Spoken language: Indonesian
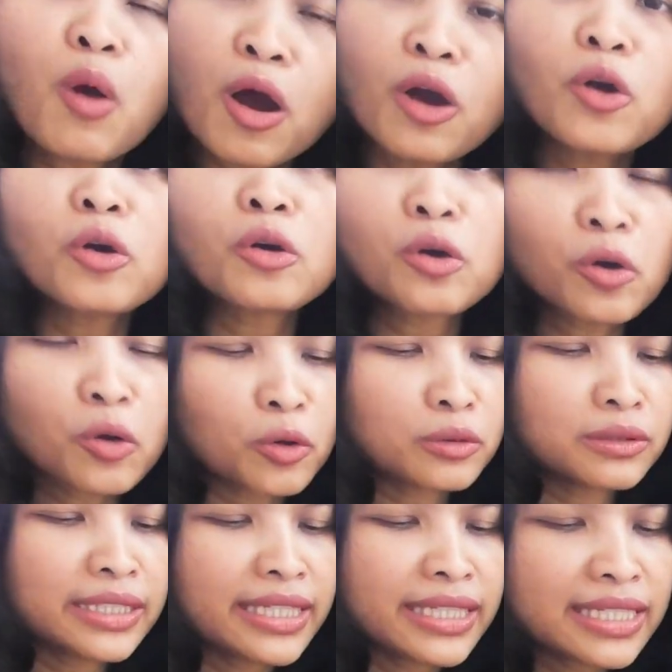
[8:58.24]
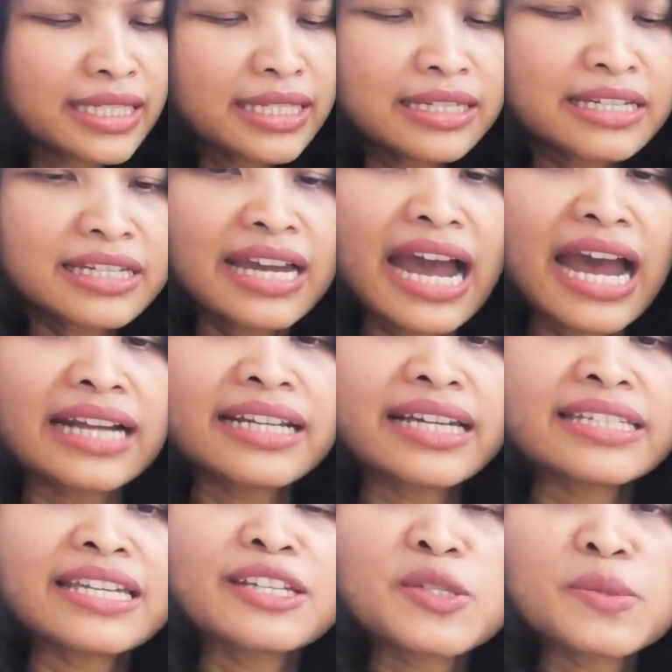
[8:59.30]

Wong Koko ini adanya